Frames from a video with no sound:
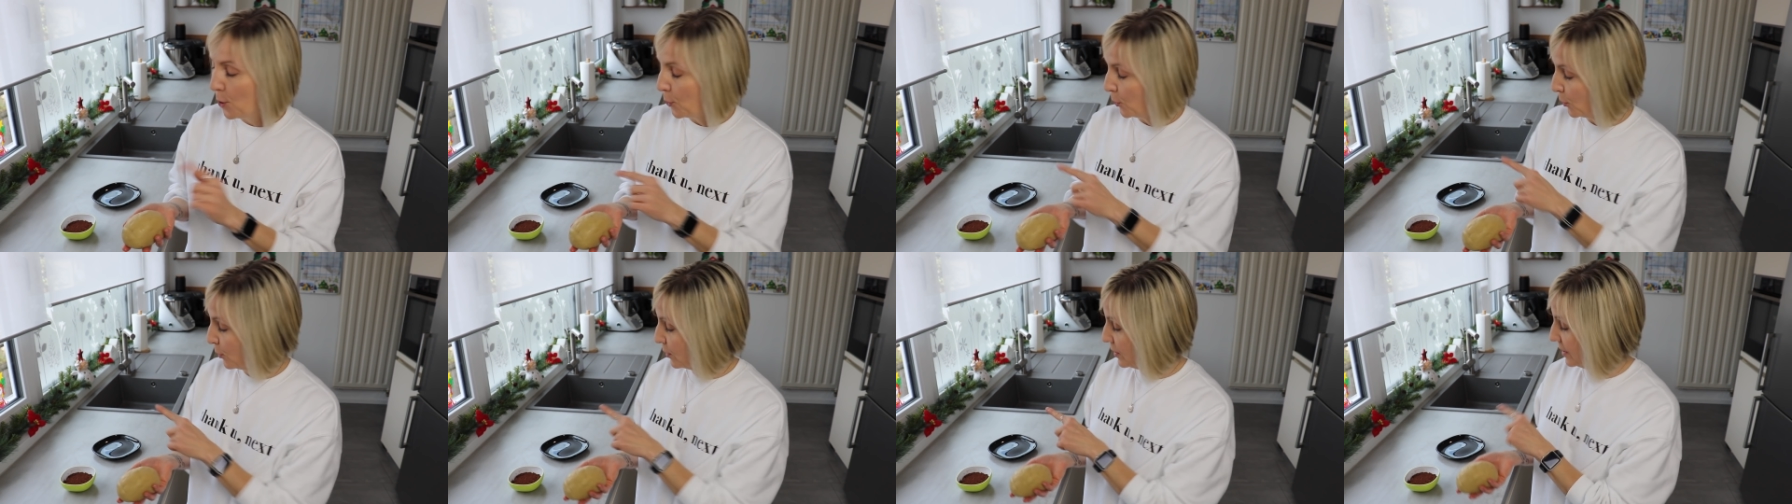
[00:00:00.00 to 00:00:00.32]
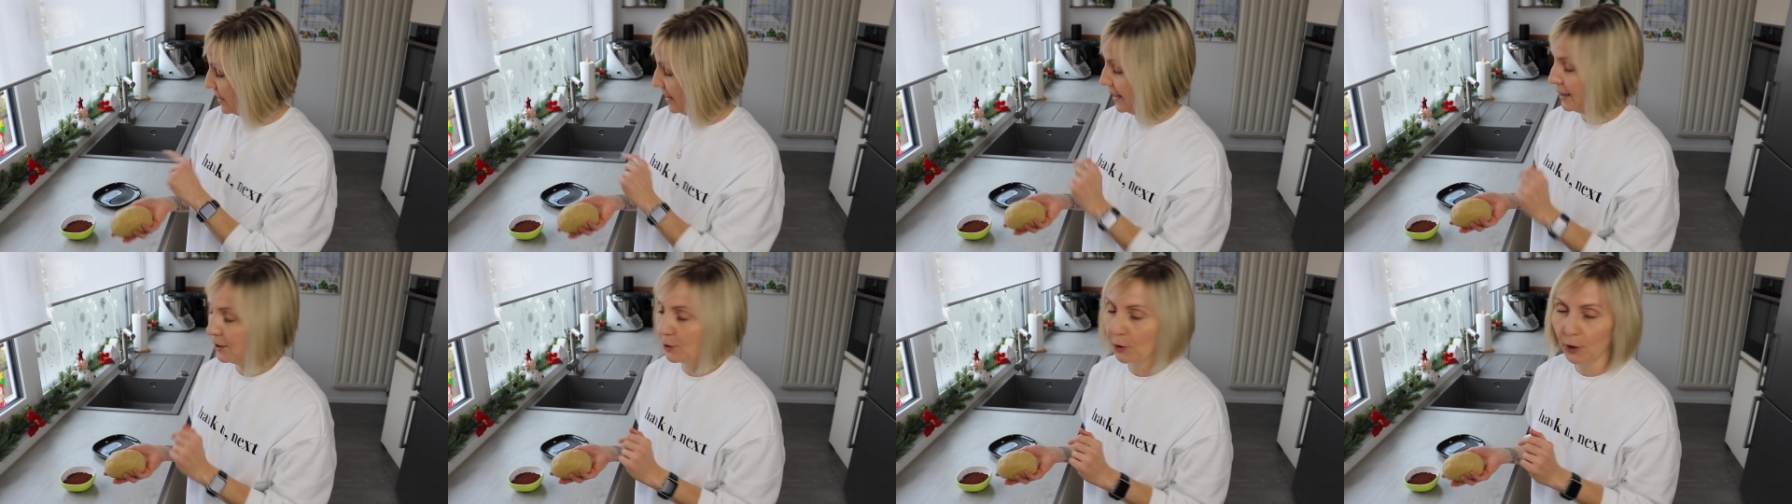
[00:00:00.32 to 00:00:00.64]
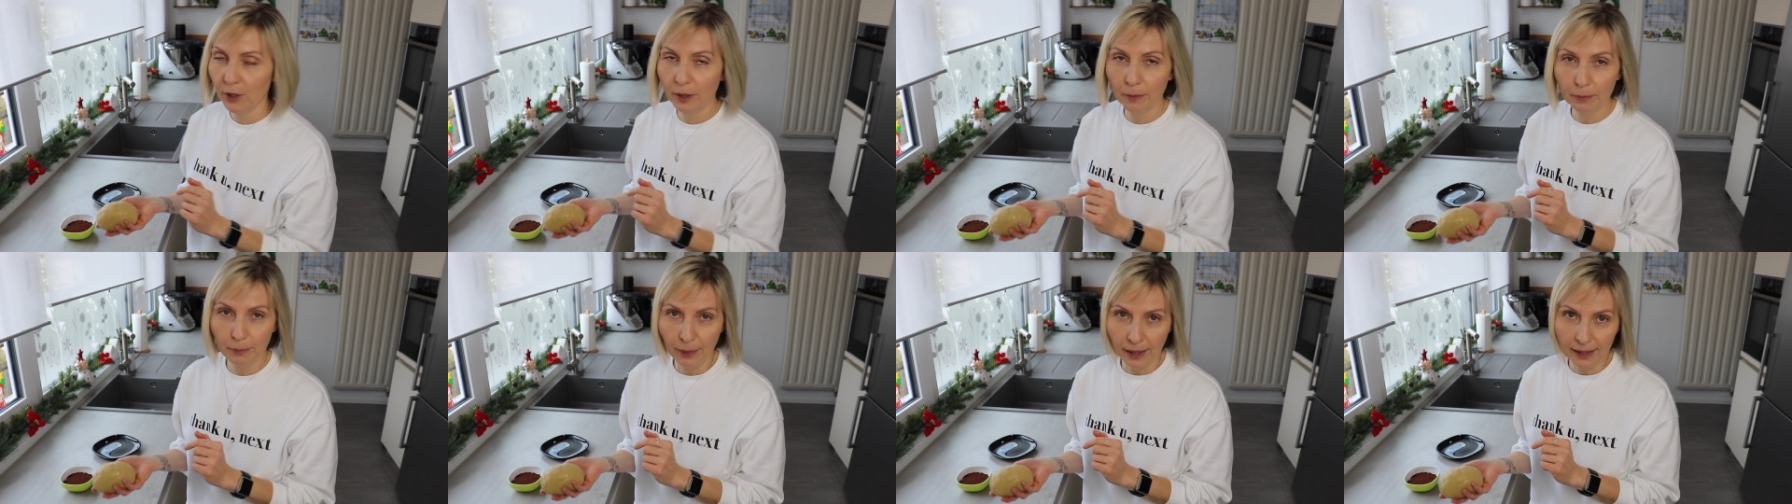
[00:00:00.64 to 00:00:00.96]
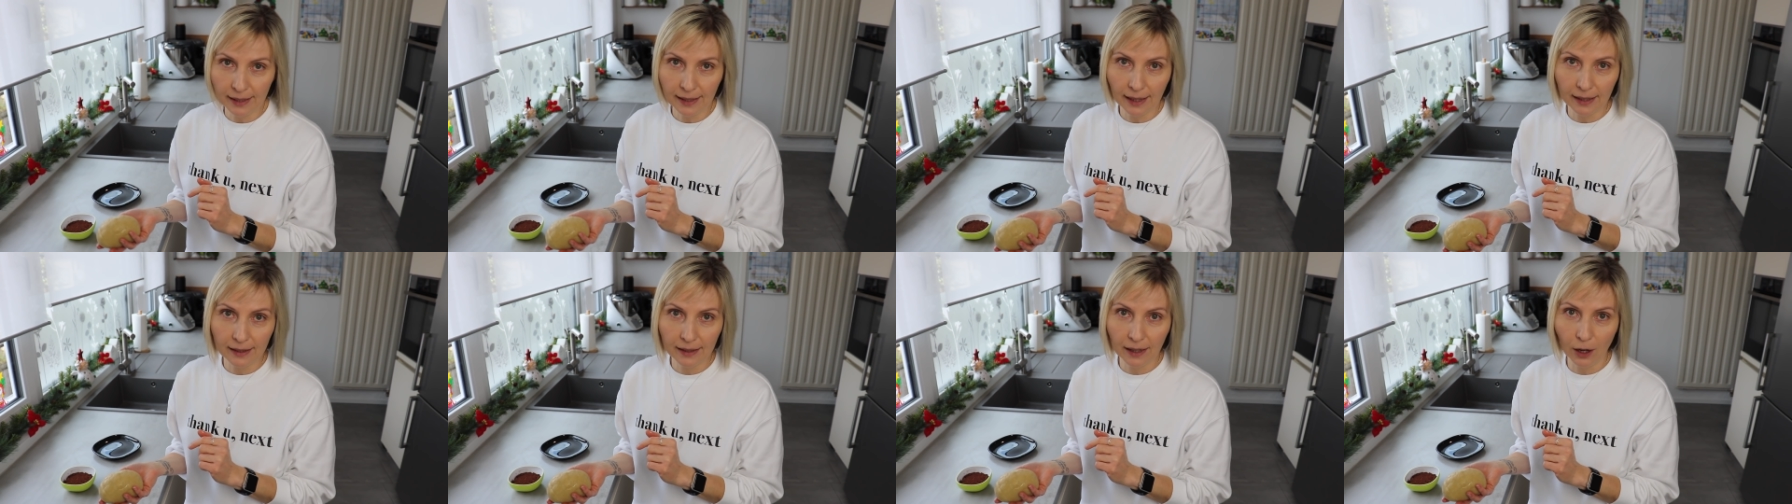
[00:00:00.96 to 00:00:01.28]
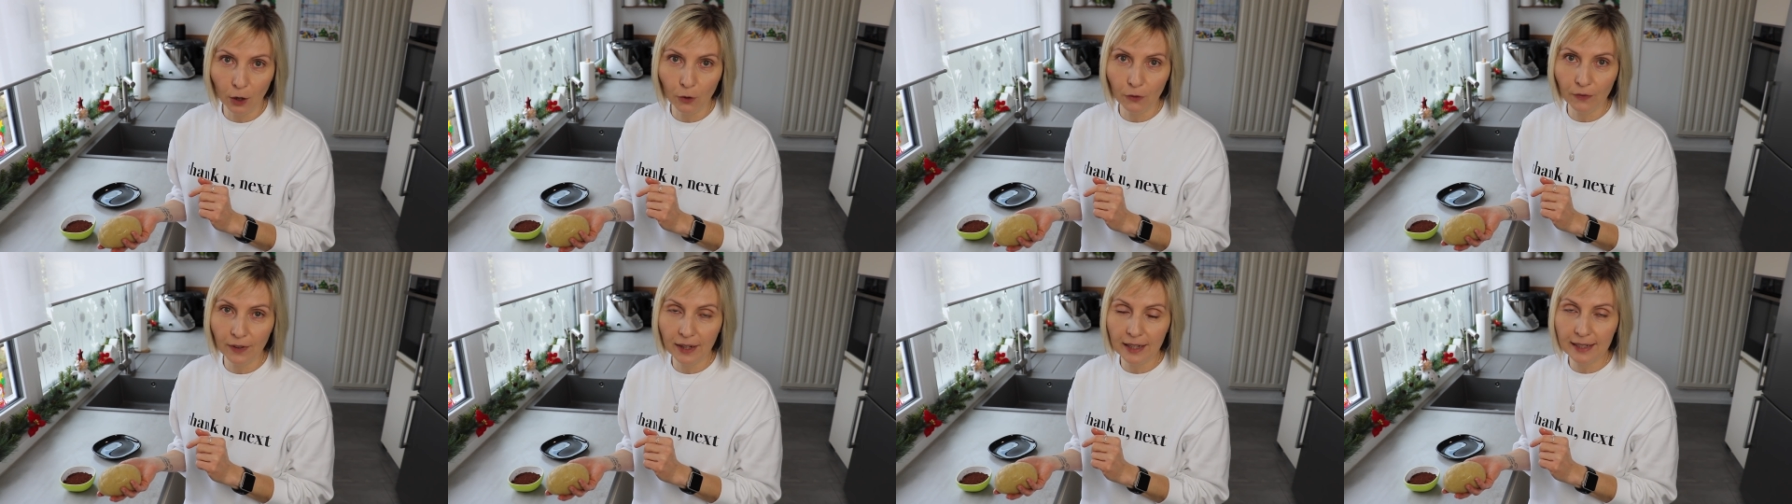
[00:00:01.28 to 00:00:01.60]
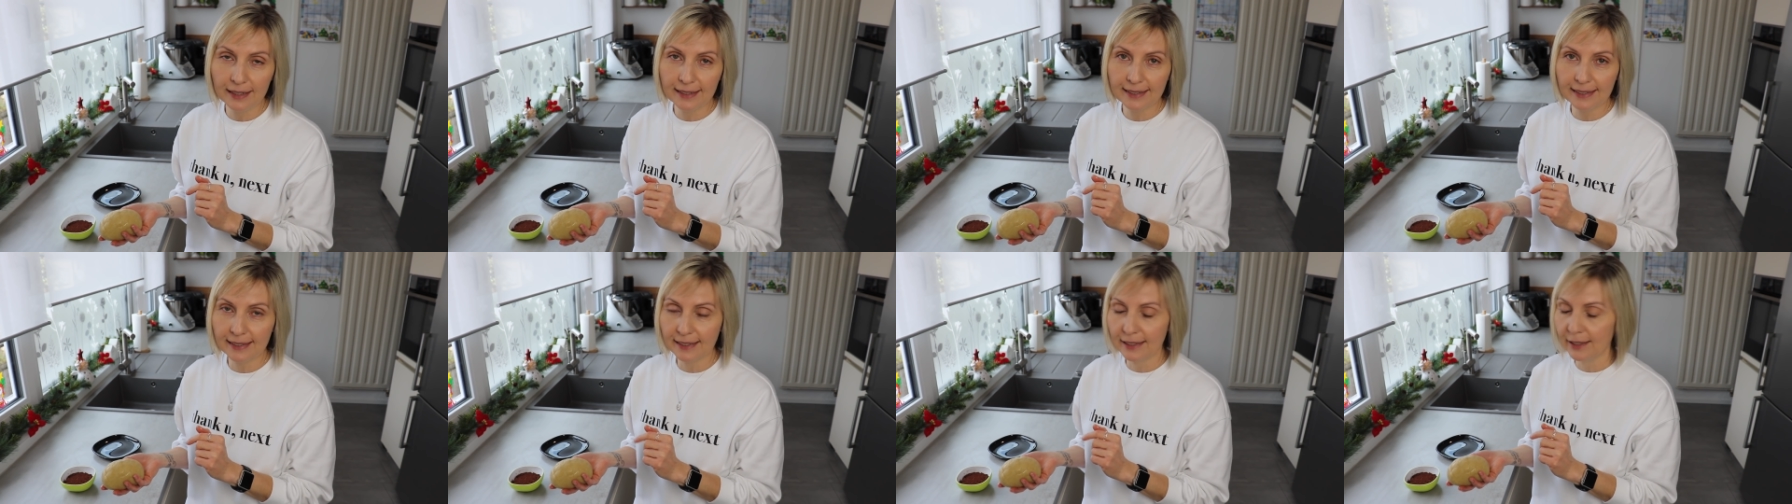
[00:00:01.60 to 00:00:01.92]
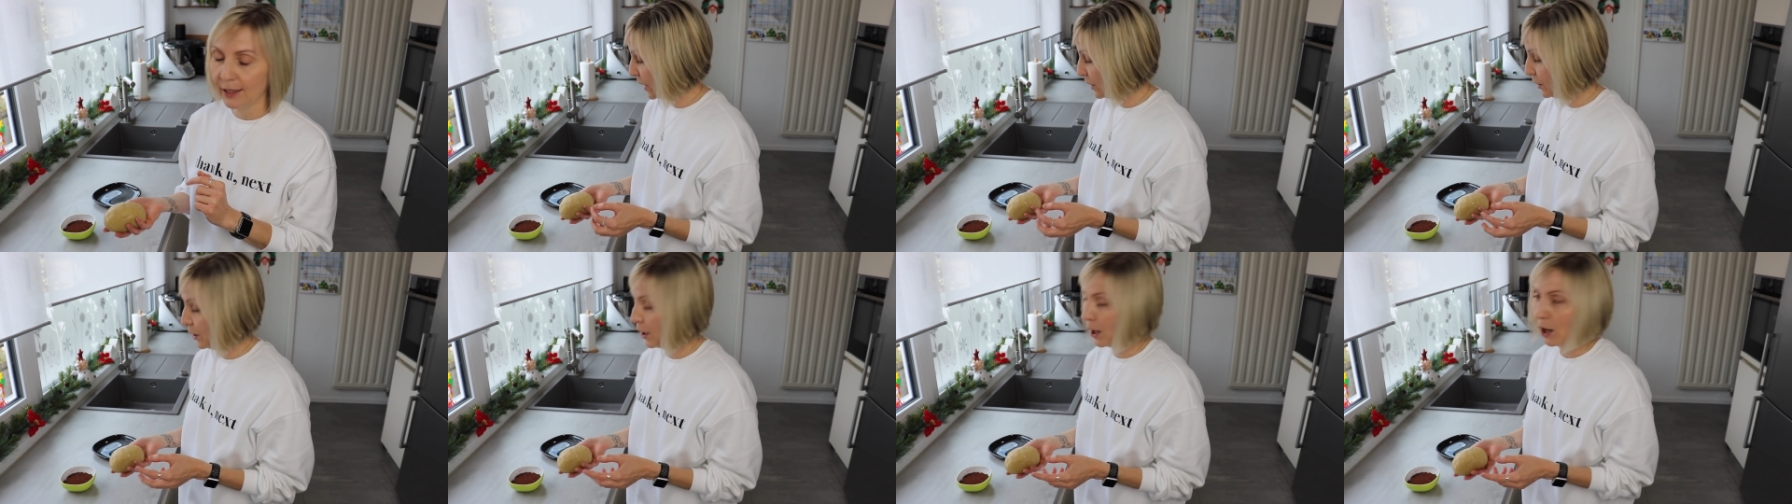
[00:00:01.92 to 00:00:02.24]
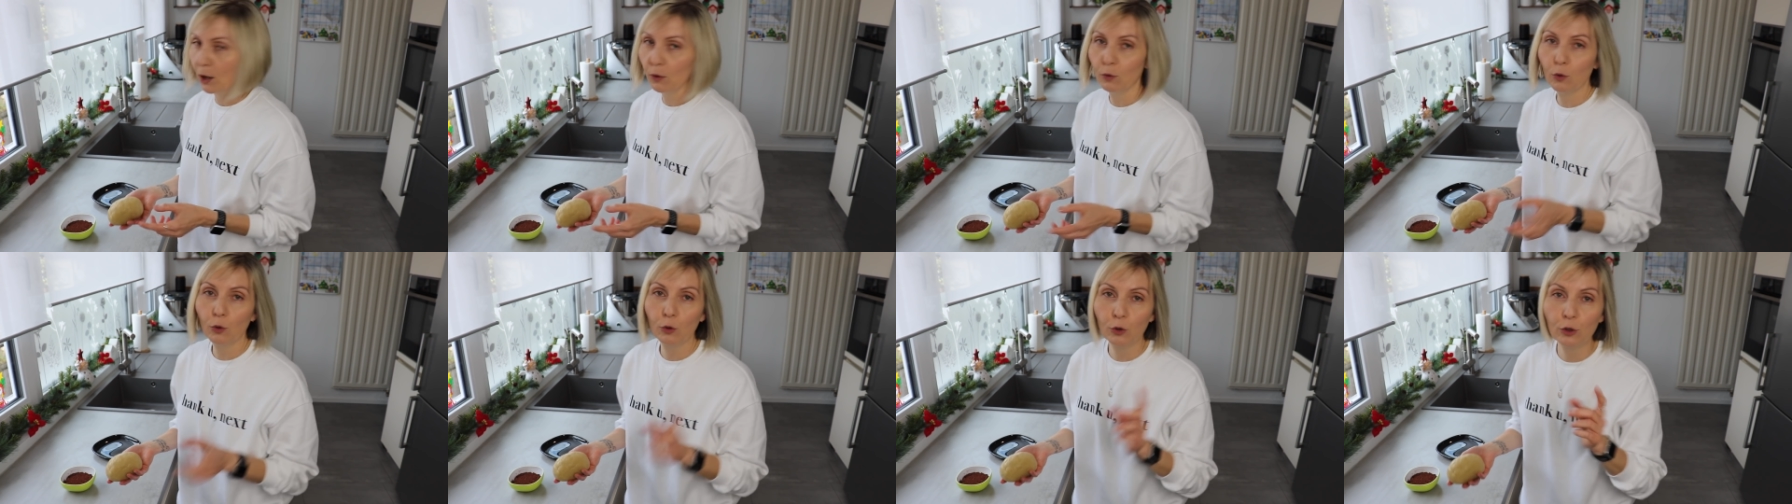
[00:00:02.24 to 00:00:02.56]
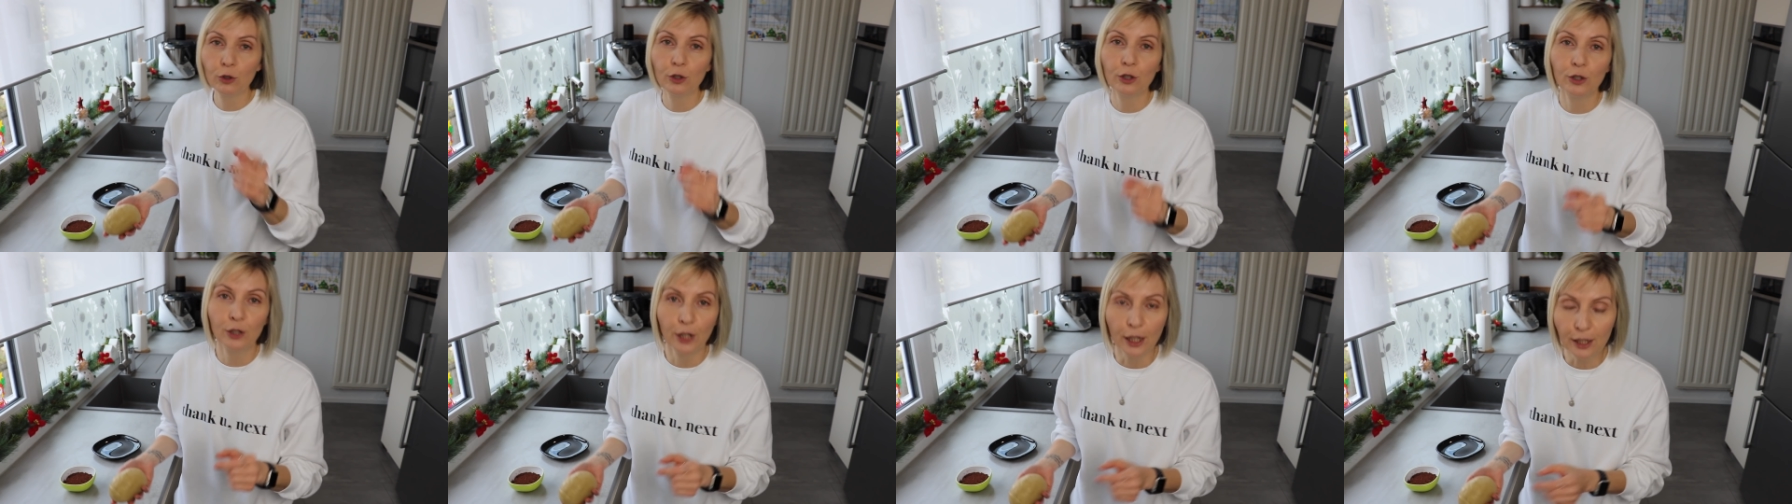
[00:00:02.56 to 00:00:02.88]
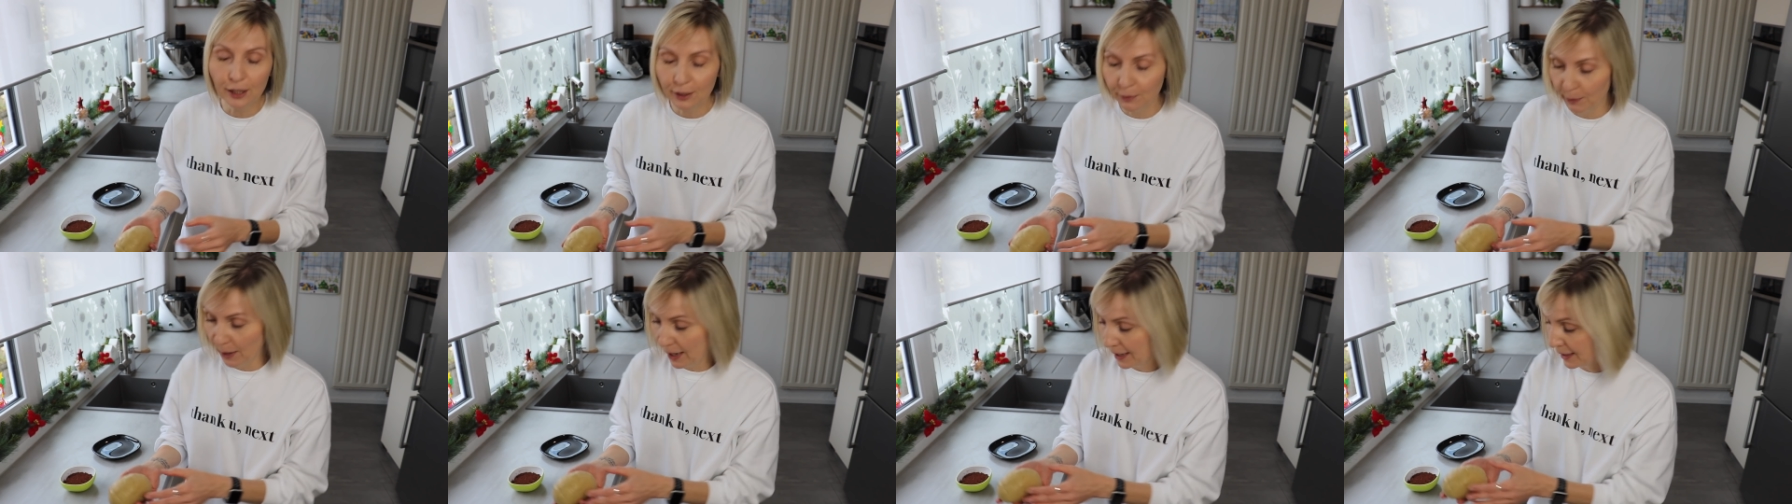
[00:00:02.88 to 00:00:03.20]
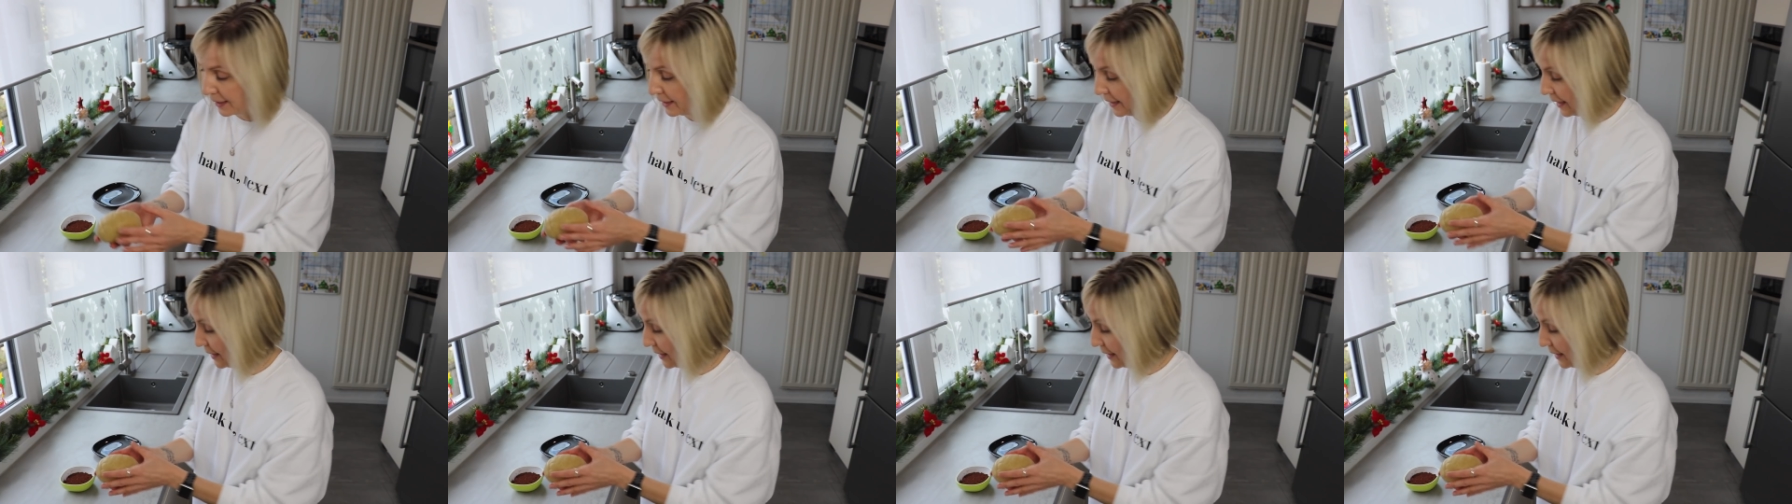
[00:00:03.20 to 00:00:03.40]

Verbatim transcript: und dann noch im Backkakao wälzen. Ja, und das mache ich